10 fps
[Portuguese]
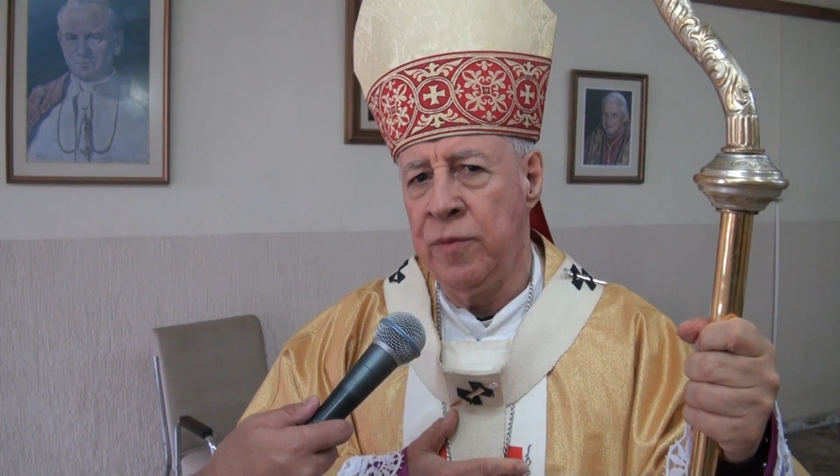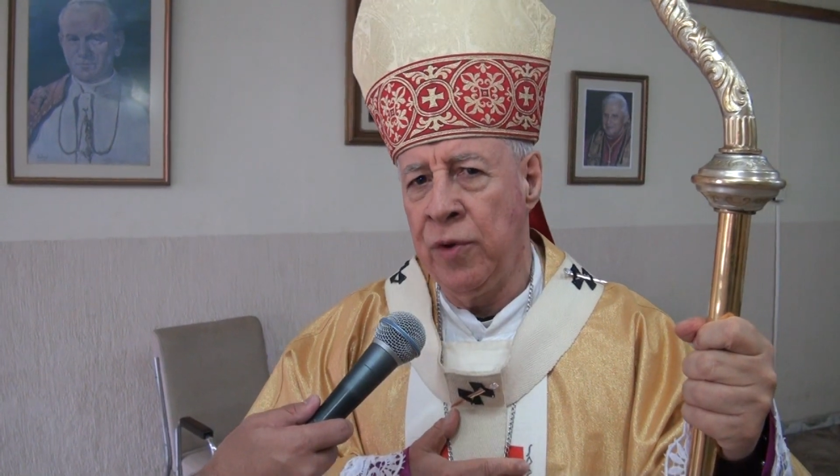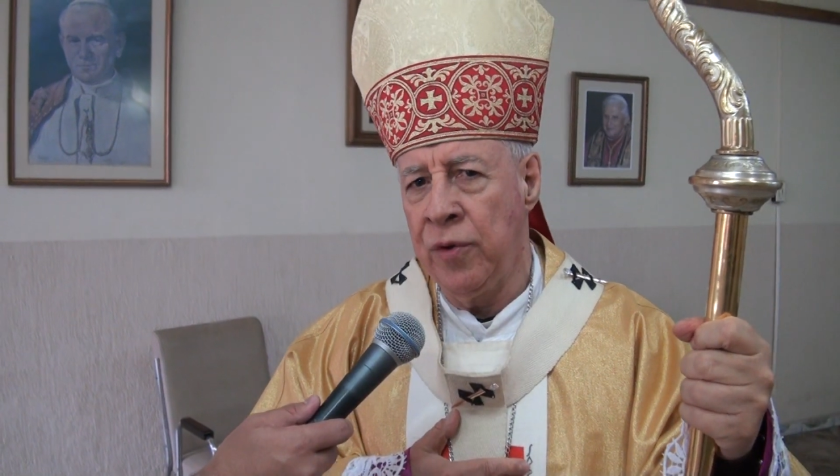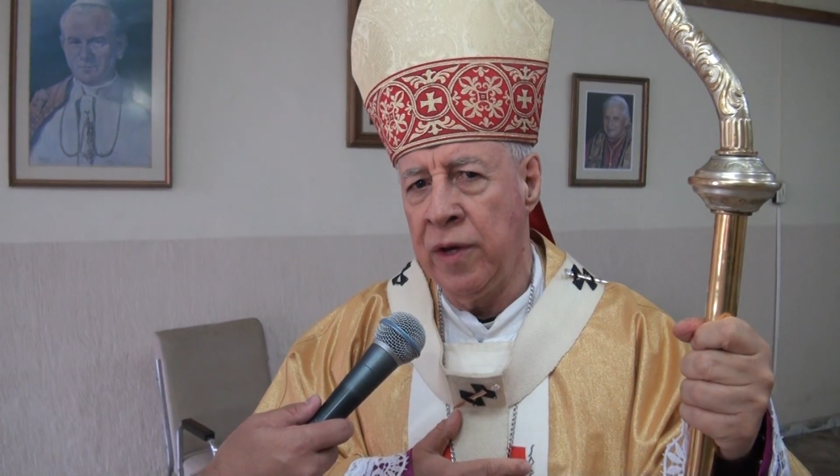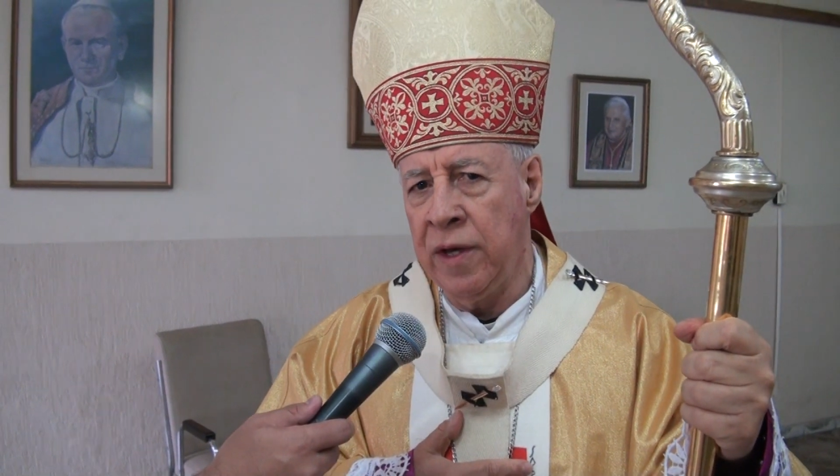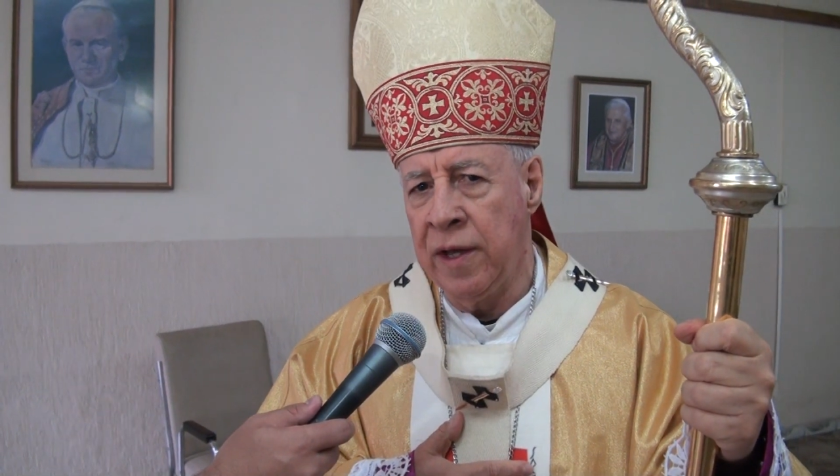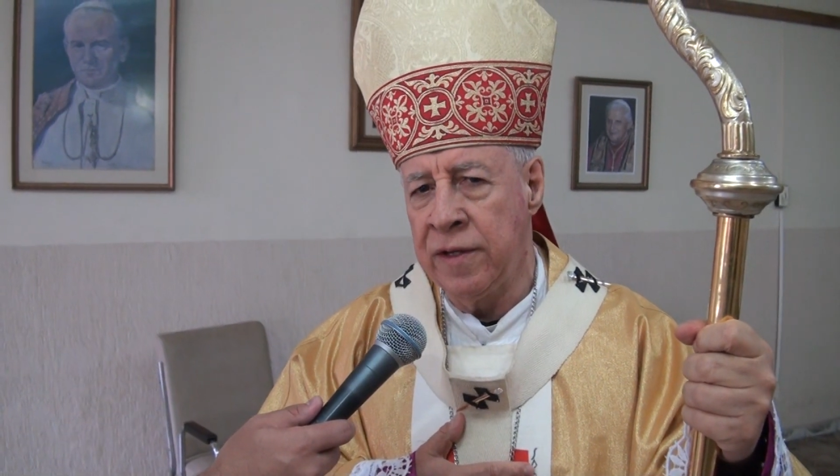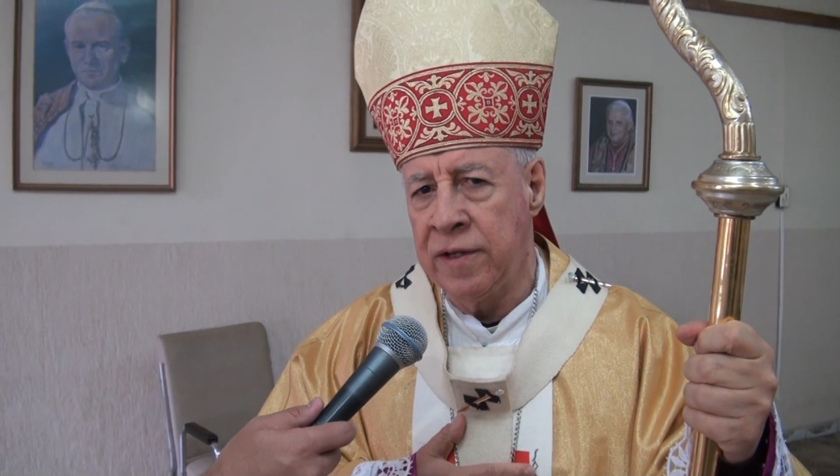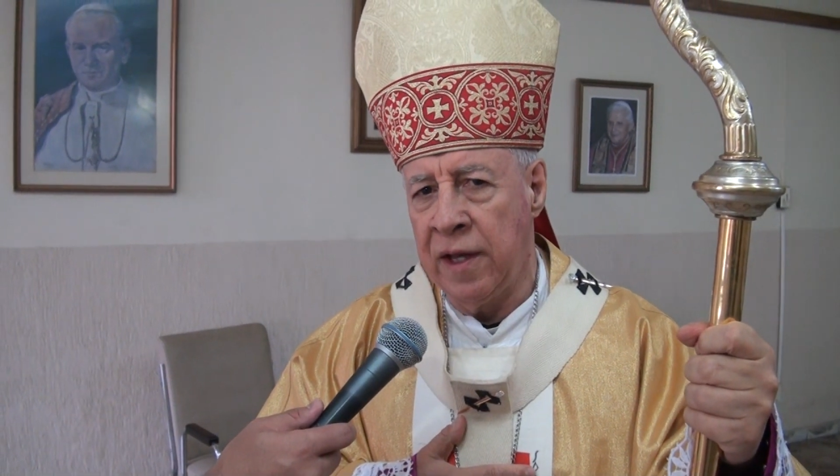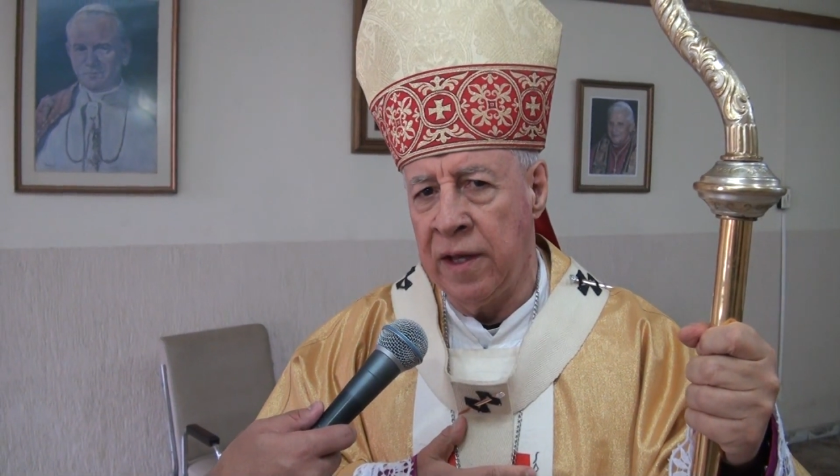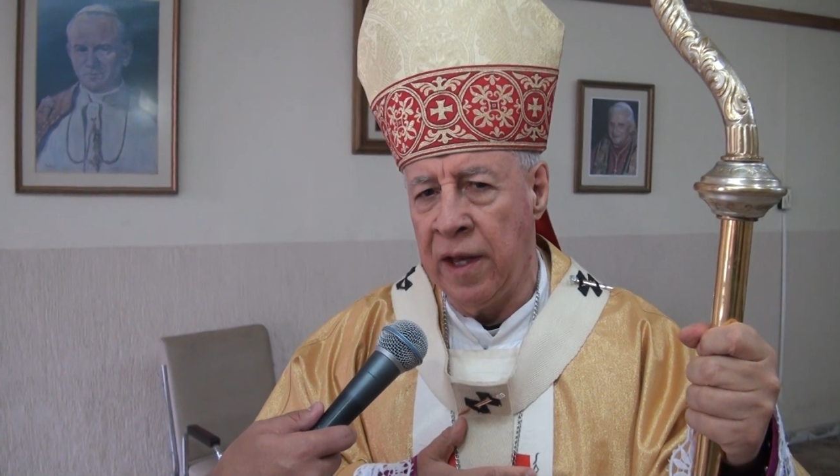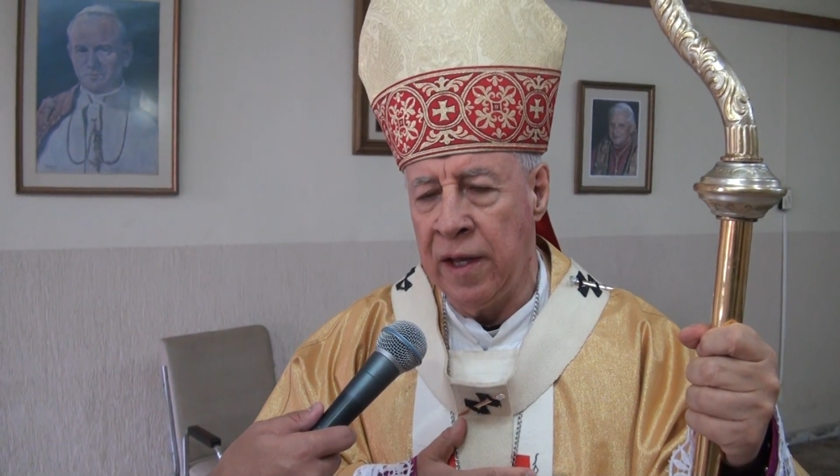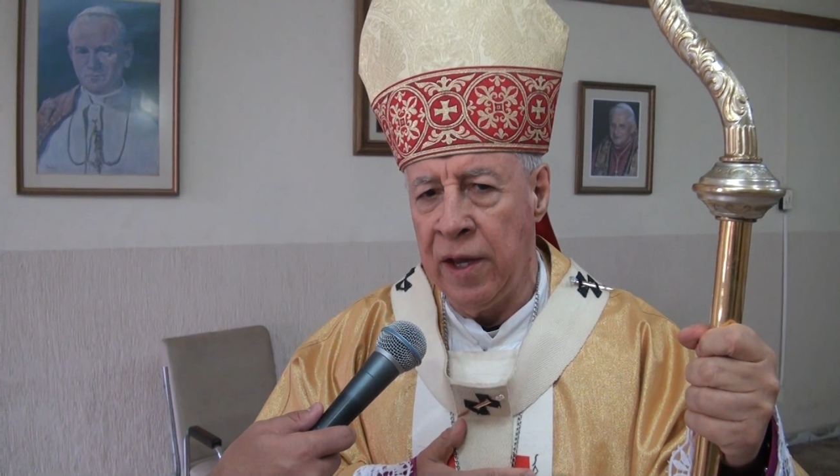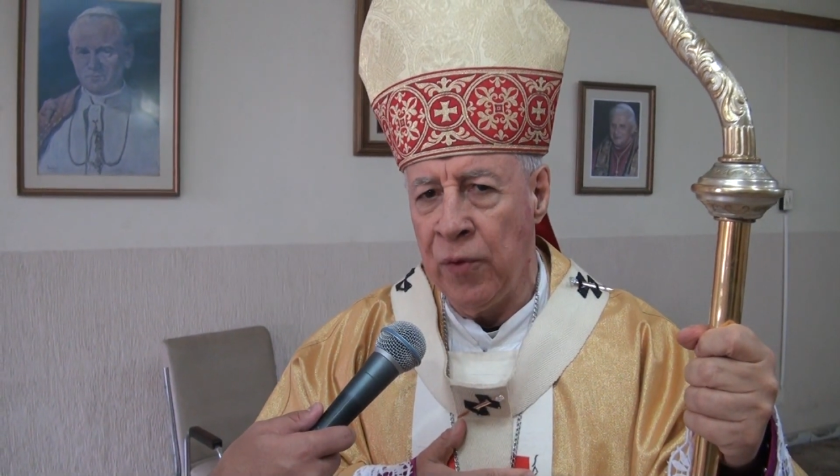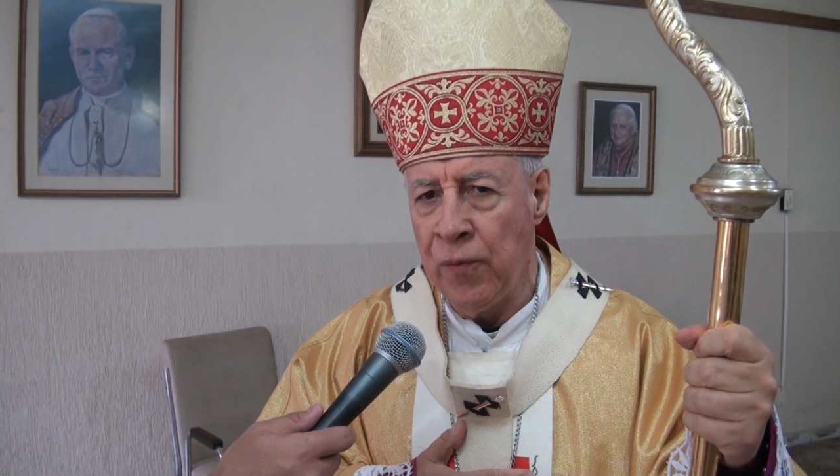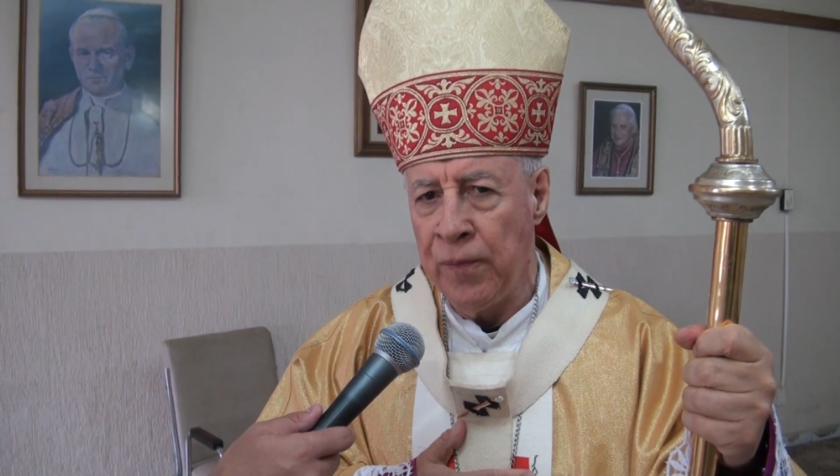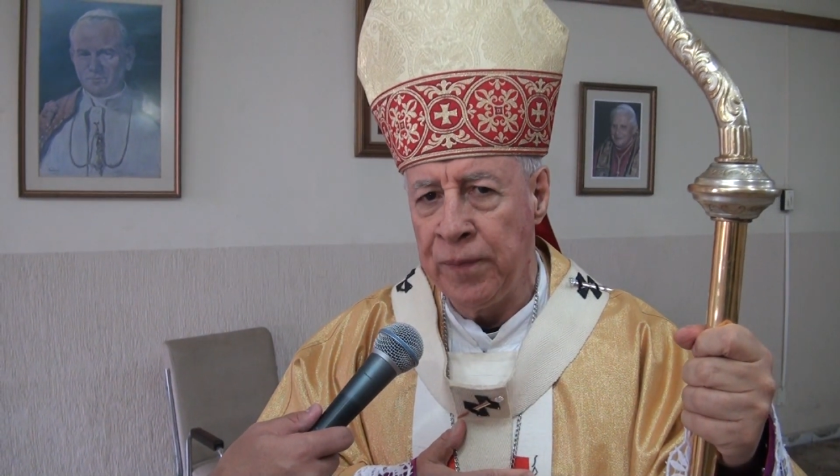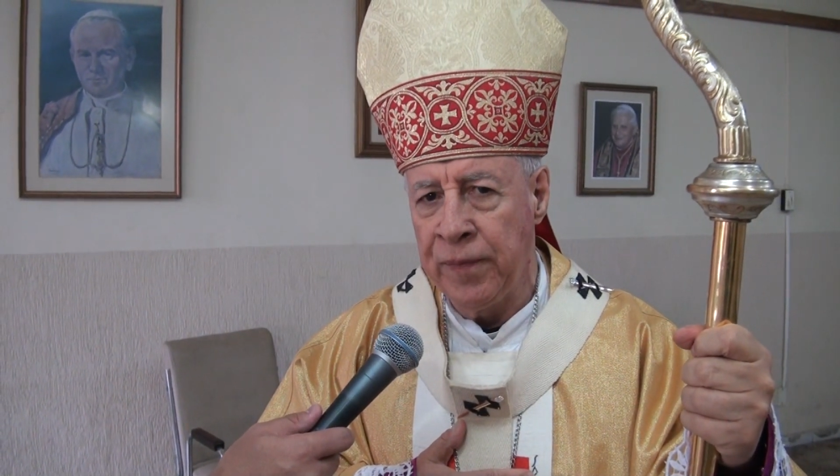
1571.